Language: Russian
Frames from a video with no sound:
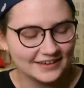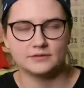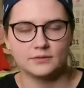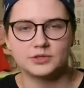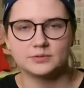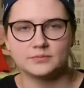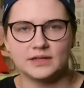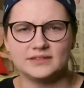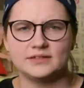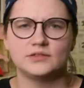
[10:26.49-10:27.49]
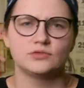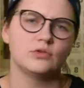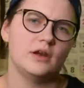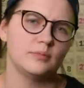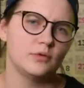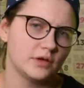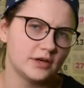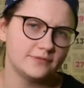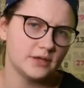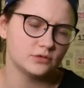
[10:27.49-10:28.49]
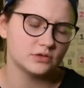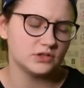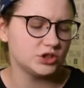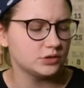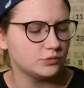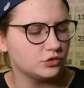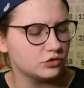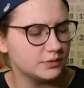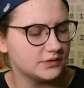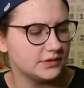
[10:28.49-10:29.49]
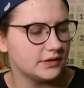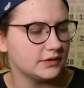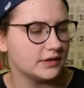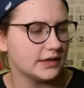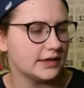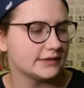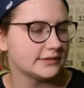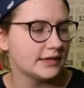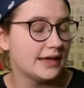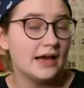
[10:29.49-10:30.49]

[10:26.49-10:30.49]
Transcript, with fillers: В общем, один из укулеле-блогеров на русскоязычном YouTube сделал как раз